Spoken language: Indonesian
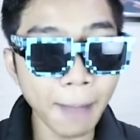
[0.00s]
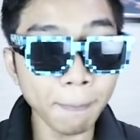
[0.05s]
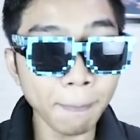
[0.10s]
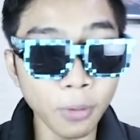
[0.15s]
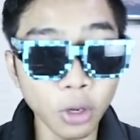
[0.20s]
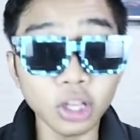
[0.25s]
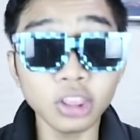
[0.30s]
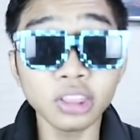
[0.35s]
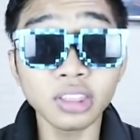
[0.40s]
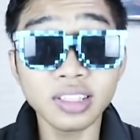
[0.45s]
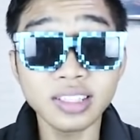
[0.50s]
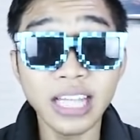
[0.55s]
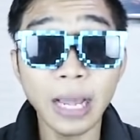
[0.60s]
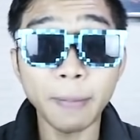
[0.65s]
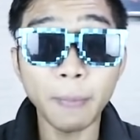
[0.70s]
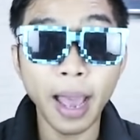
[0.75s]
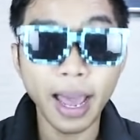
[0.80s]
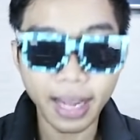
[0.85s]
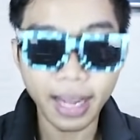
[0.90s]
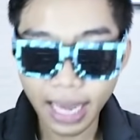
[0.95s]
upload
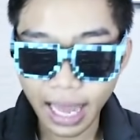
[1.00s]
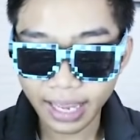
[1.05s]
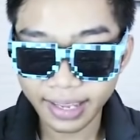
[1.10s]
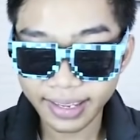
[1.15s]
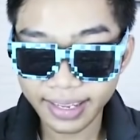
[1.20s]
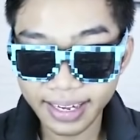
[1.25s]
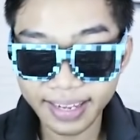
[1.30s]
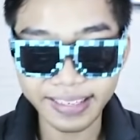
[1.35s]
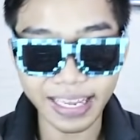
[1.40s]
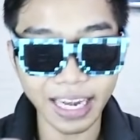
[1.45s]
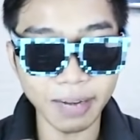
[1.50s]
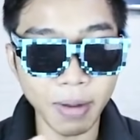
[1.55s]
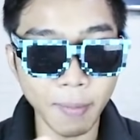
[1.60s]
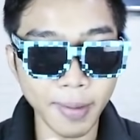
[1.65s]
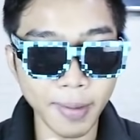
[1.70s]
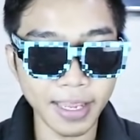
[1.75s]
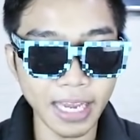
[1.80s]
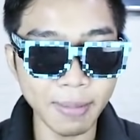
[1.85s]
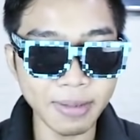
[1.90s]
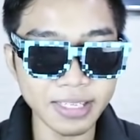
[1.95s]
setiap hari lagi di channel
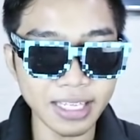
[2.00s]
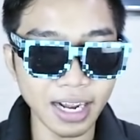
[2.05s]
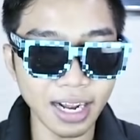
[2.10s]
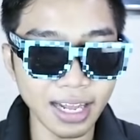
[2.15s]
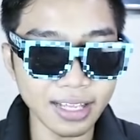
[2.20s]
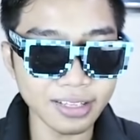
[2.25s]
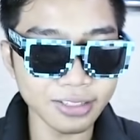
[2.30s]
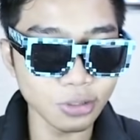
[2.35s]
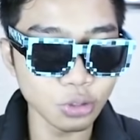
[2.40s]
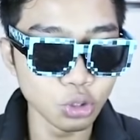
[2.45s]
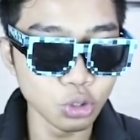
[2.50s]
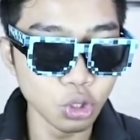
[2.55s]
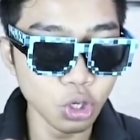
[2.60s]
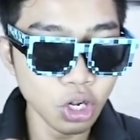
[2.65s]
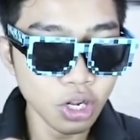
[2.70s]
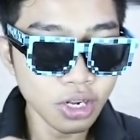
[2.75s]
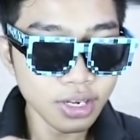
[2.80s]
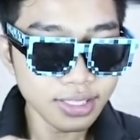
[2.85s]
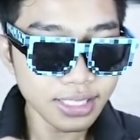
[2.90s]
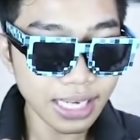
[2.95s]
Bapak Gile misalnya kalian
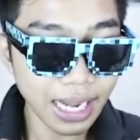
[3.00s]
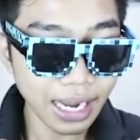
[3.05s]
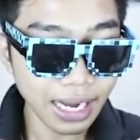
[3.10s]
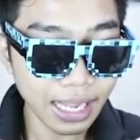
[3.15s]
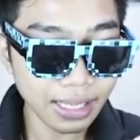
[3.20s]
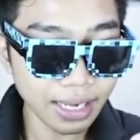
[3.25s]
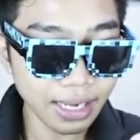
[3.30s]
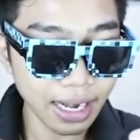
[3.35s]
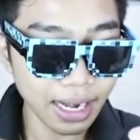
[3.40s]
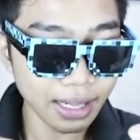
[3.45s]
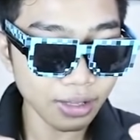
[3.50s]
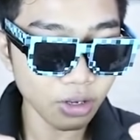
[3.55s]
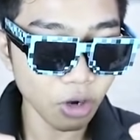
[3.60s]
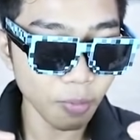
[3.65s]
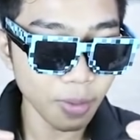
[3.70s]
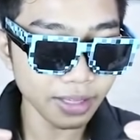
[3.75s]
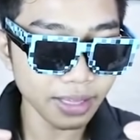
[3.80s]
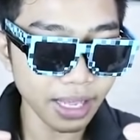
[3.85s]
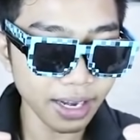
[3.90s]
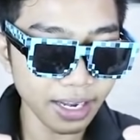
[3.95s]
setuju silahkan kalian
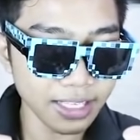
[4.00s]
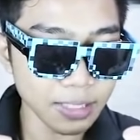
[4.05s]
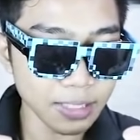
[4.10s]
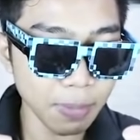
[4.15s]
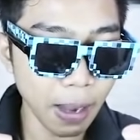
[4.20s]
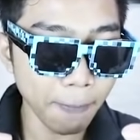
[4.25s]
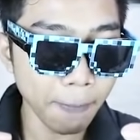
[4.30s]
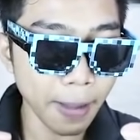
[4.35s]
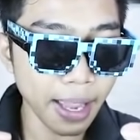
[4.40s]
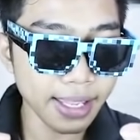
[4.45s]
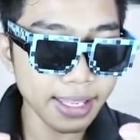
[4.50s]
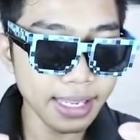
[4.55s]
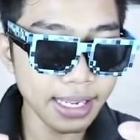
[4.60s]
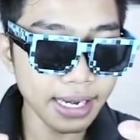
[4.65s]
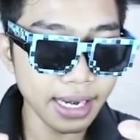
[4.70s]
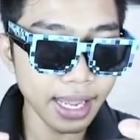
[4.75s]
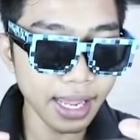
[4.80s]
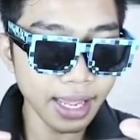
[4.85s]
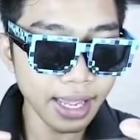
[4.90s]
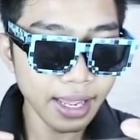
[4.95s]
komentar ya guys Bapak
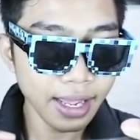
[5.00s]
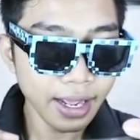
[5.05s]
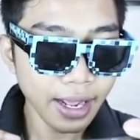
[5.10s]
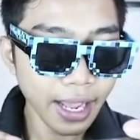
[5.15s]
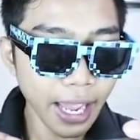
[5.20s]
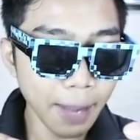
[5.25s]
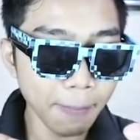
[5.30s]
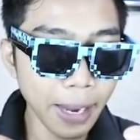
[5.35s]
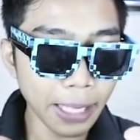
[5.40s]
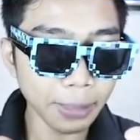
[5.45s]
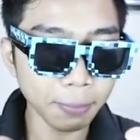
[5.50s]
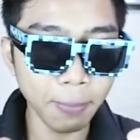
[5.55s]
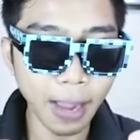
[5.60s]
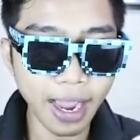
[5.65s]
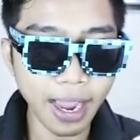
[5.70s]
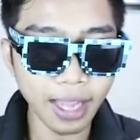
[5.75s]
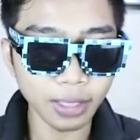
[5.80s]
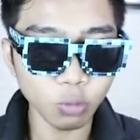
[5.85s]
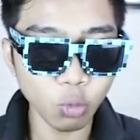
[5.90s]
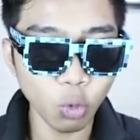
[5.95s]
Gile hebat
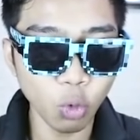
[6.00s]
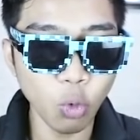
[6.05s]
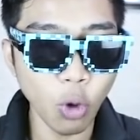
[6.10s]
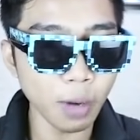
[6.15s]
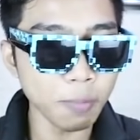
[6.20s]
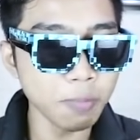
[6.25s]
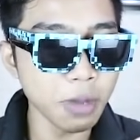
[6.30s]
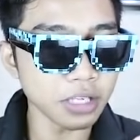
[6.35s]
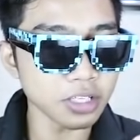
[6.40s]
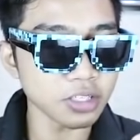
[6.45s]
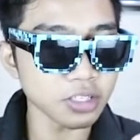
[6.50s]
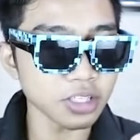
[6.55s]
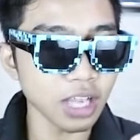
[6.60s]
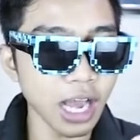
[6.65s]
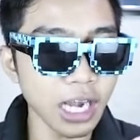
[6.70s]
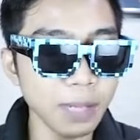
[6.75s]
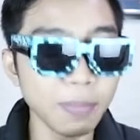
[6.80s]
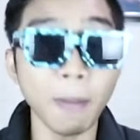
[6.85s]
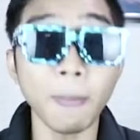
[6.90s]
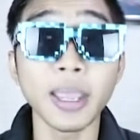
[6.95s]
banget uh, luar biasa
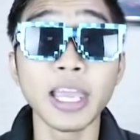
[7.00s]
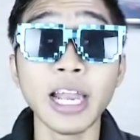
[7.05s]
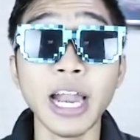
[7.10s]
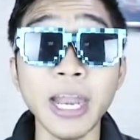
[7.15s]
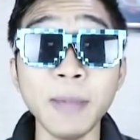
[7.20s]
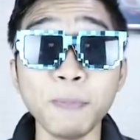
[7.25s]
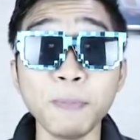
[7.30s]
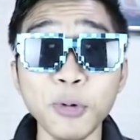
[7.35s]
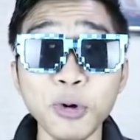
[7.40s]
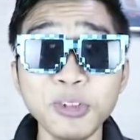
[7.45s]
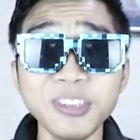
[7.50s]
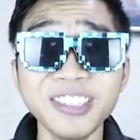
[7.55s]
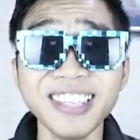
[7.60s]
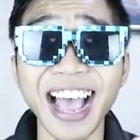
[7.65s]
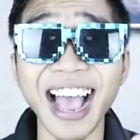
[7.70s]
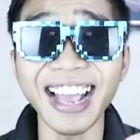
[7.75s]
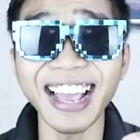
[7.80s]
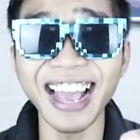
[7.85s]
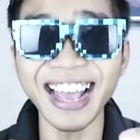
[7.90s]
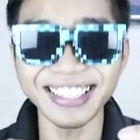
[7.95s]
sekali Bapak Gile
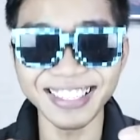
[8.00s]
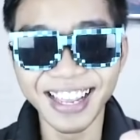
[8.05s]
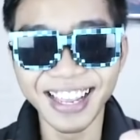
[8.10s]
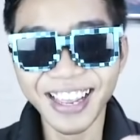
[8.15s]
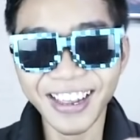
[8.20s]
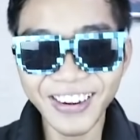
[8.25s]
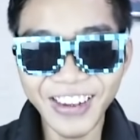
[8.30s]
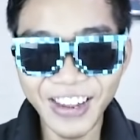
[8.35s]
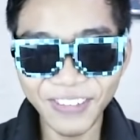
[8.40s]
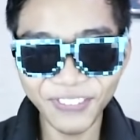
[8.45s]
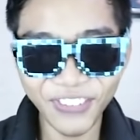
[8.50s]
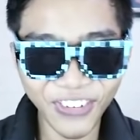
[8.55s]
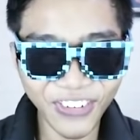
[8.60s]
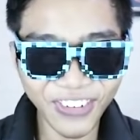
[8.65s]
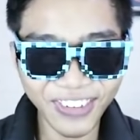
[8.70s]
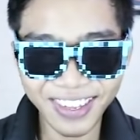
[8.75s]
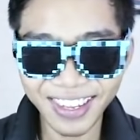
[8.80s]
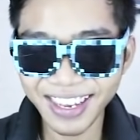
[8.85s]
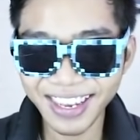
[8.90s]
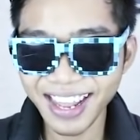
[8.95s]
dipuja guys
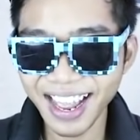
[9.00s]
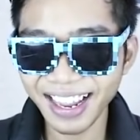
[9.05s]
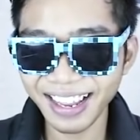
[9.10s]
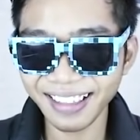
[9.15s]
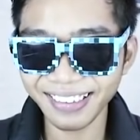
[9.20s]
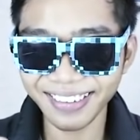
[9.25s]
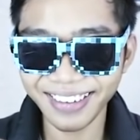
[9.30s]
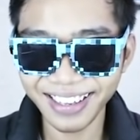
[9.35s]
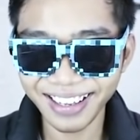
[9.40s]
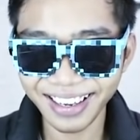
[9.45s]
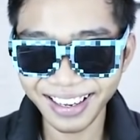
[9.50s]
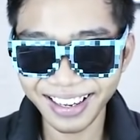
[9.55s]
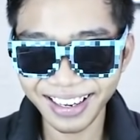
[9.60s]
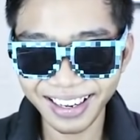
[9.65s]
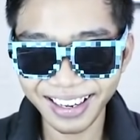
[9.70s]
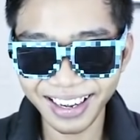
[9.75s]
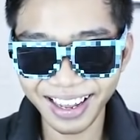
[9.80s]
dipuji dia guys gila gila